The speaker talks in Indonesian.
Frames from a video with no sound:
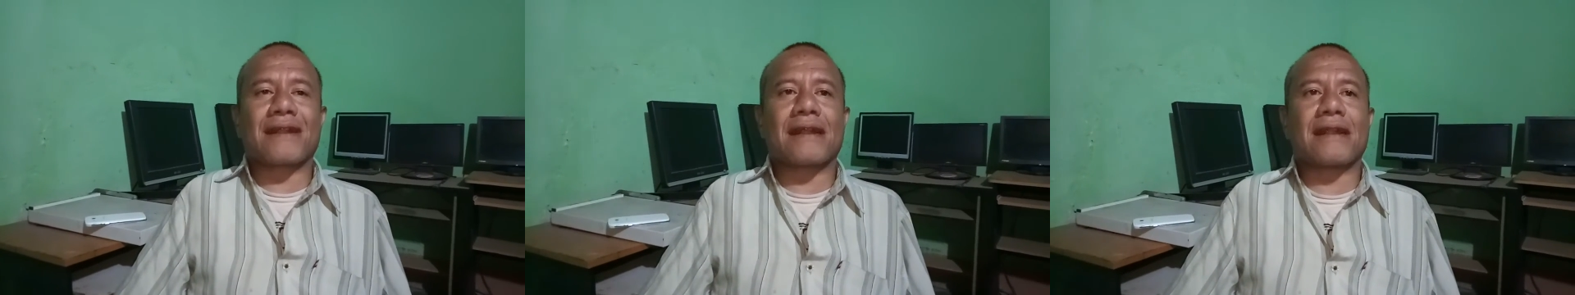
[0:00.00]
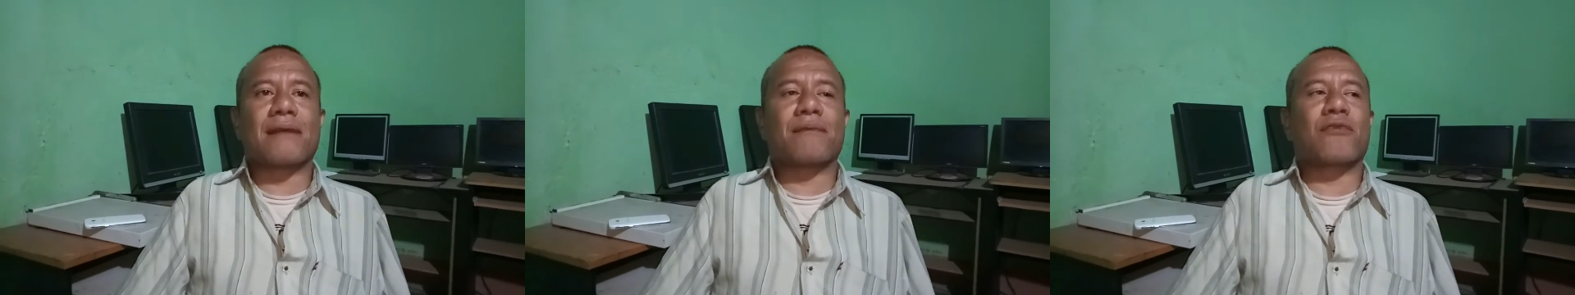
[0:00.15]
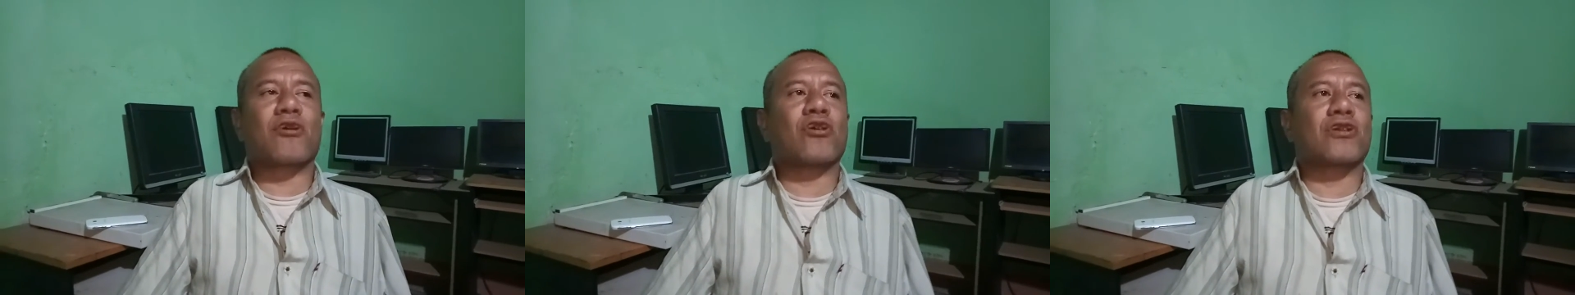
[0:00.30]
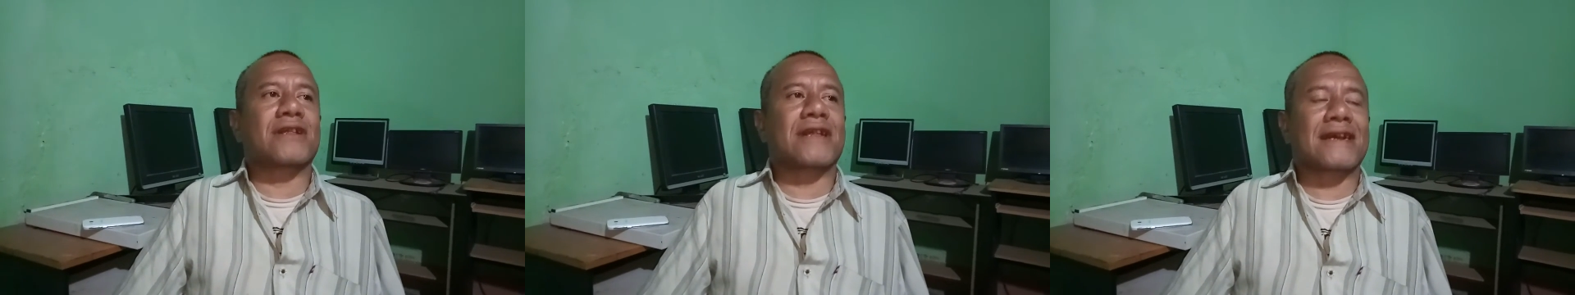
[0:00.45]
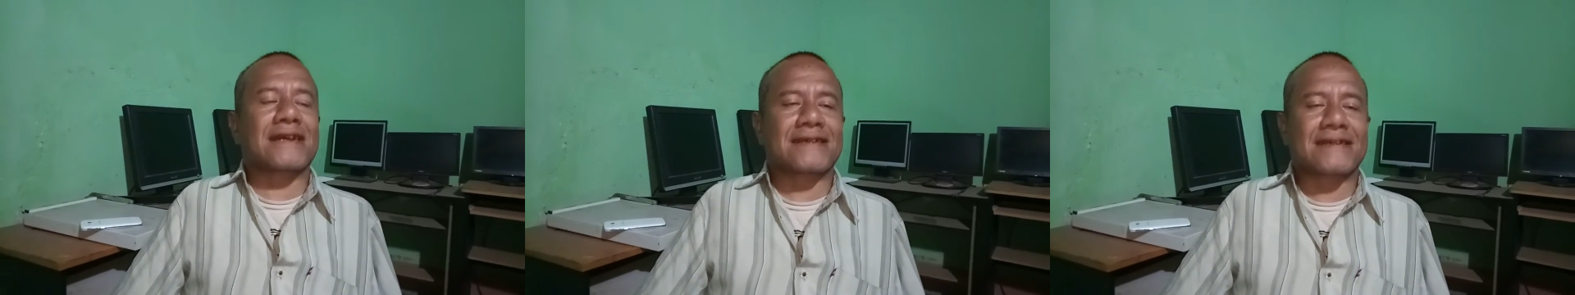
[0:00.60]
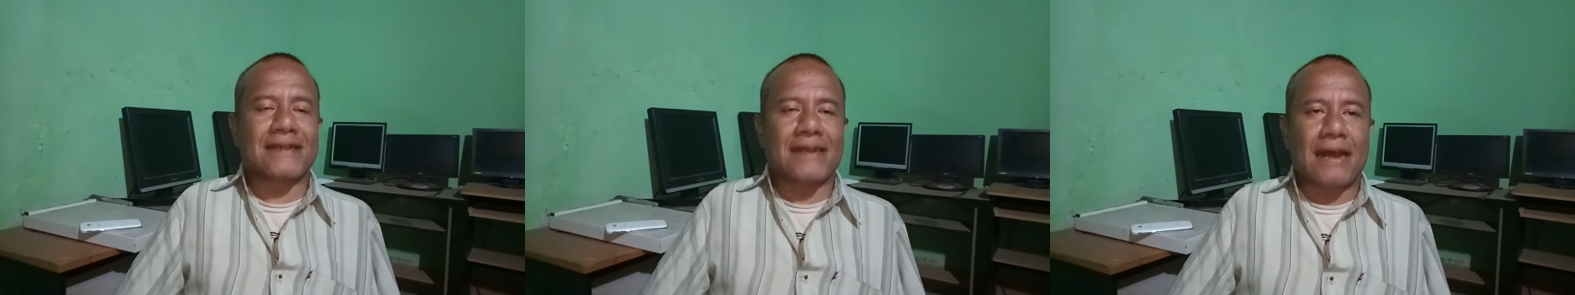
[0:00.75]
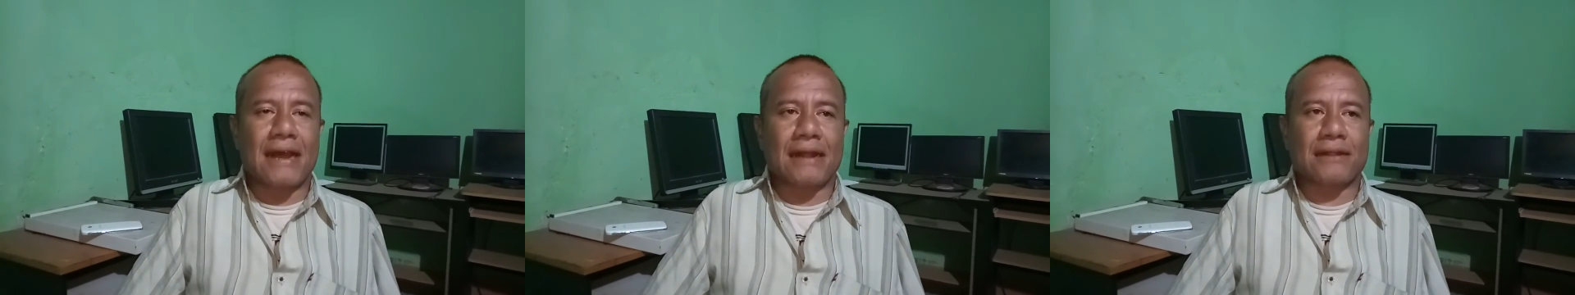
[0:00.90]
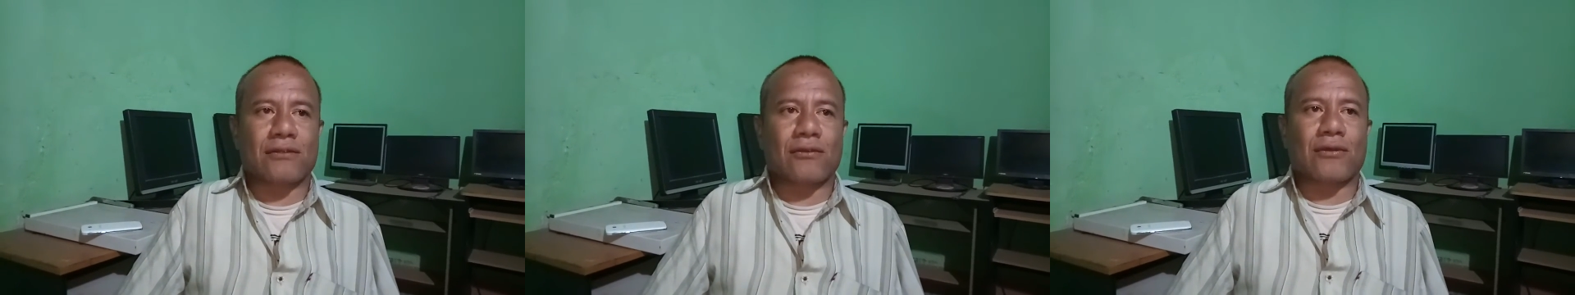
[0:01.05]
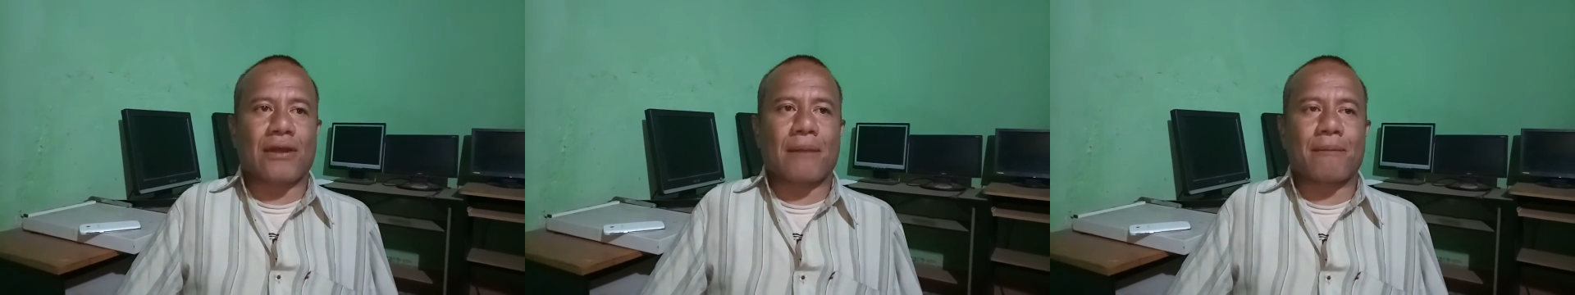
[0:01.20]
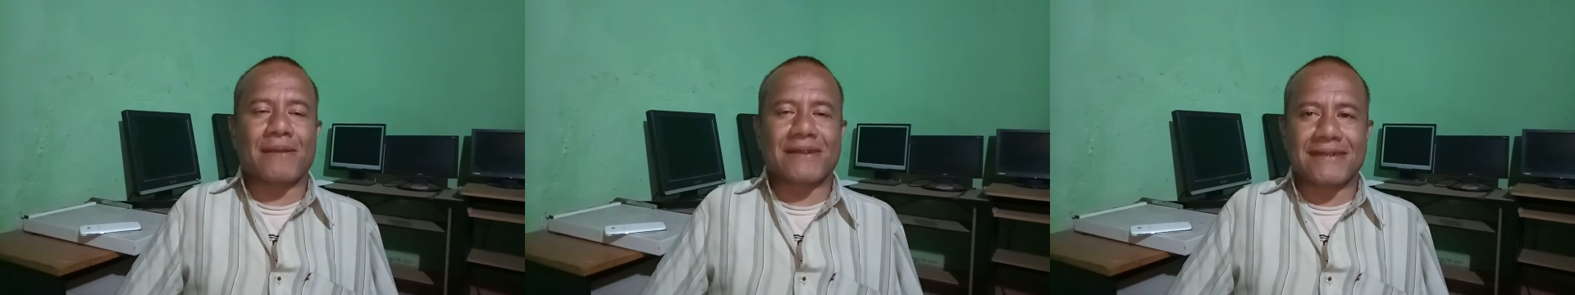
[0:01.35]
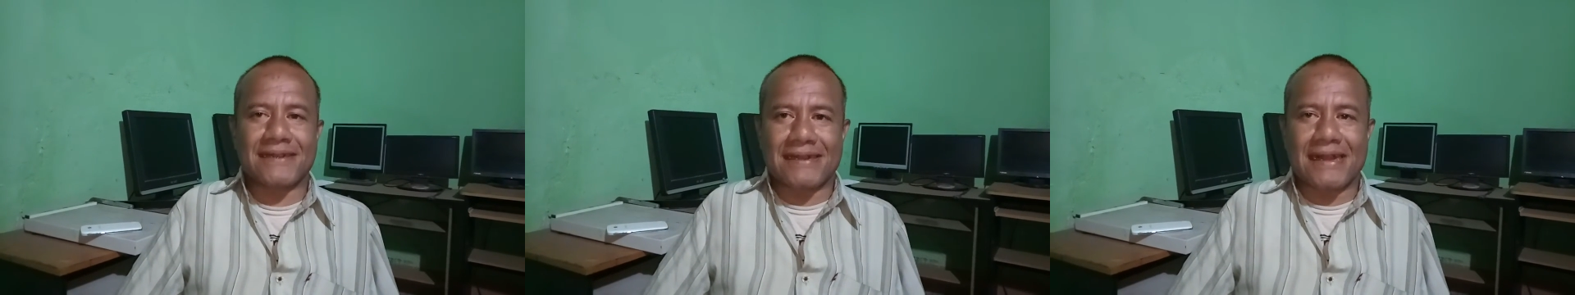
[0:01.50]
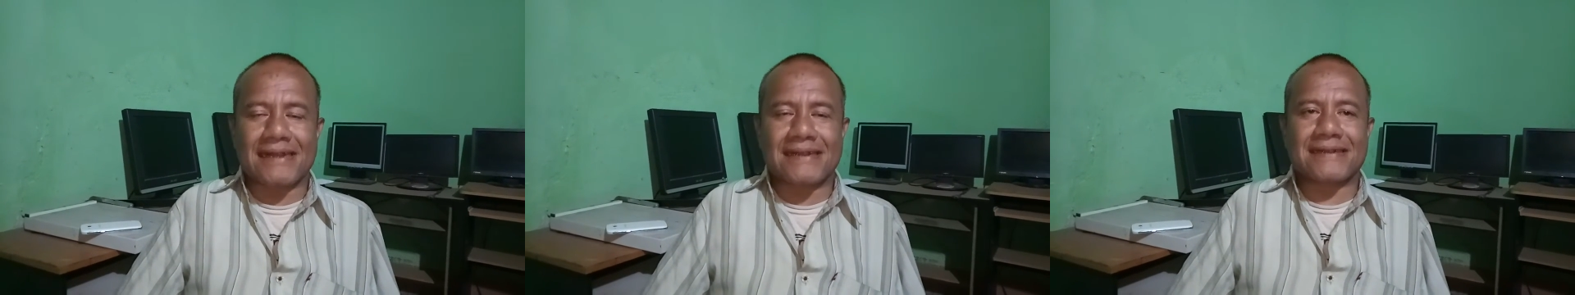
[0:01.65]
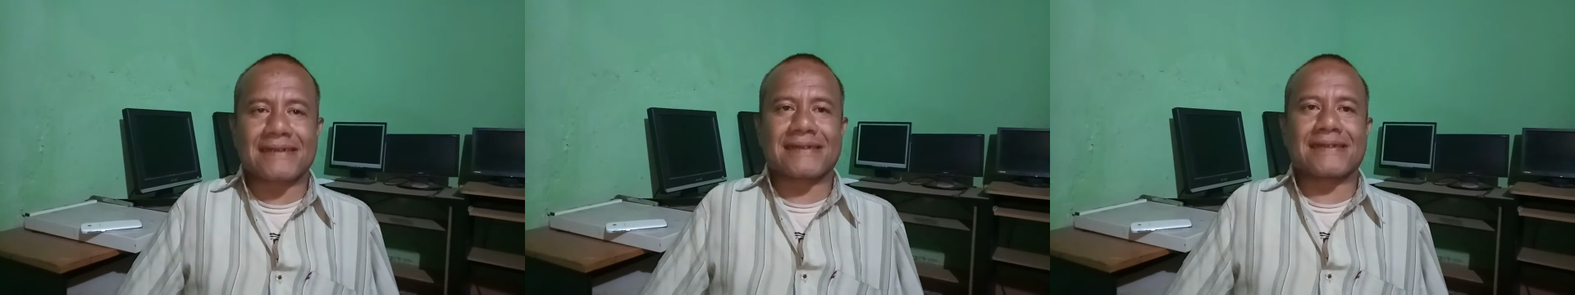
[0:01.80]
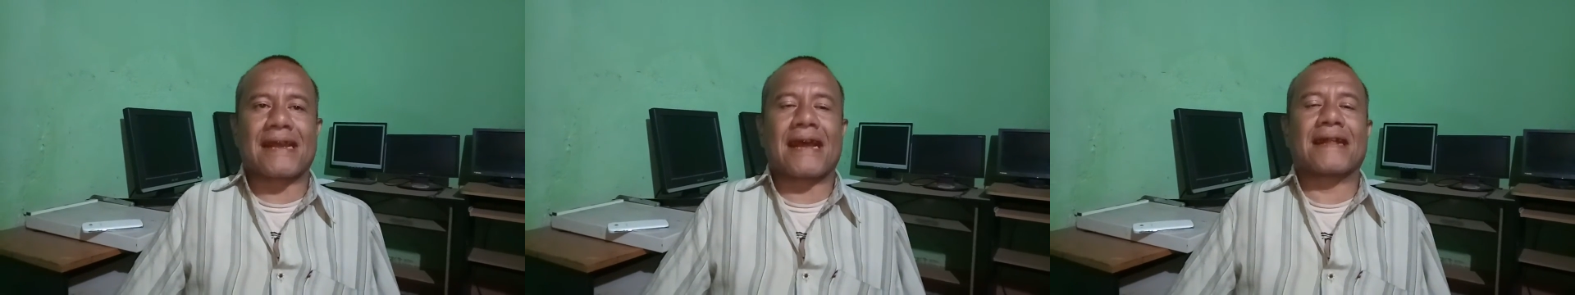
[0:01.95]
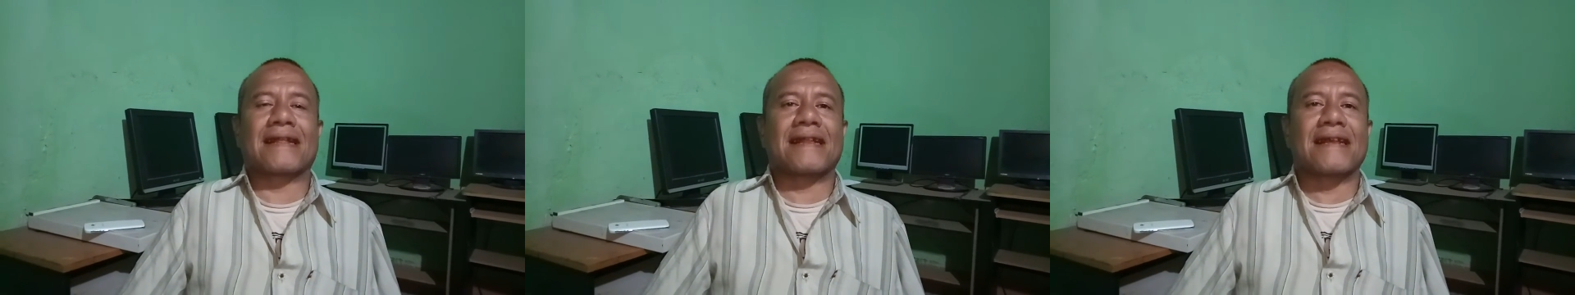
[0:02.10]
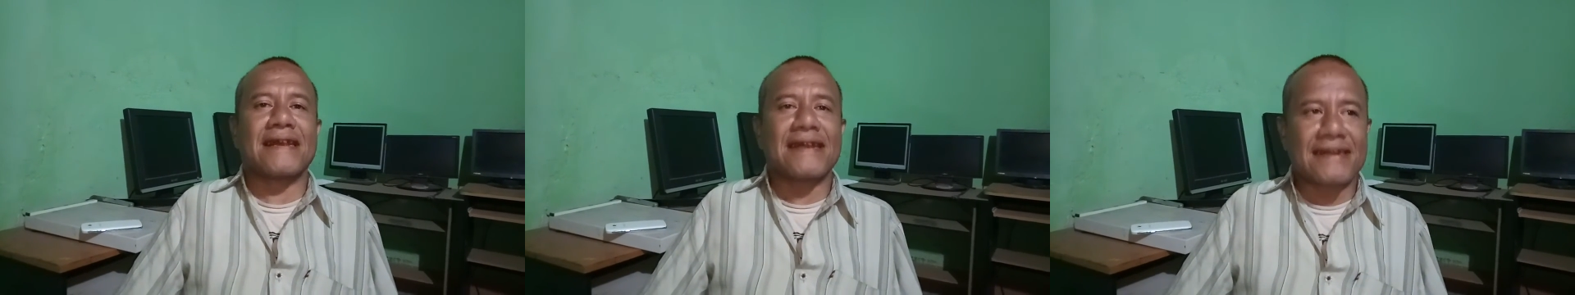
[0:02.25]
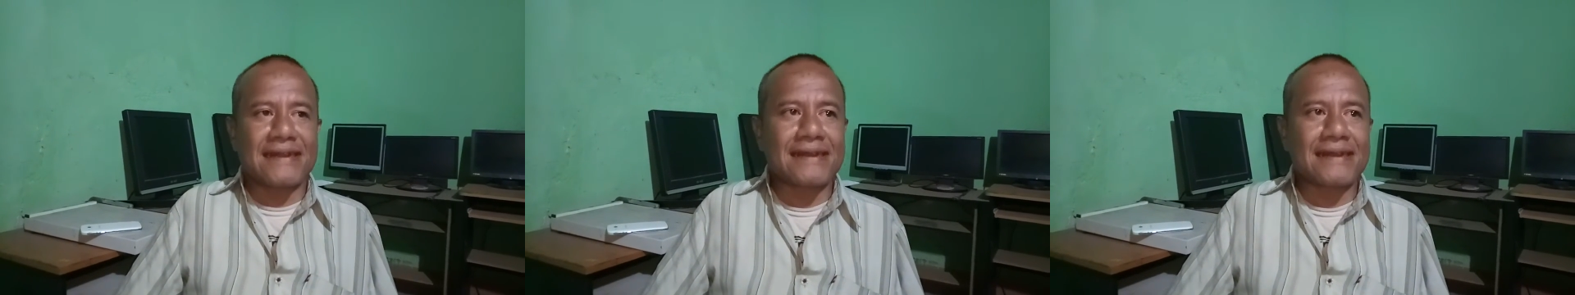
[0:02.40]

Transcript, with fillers: dalam konteks atau kapasitas saat ya.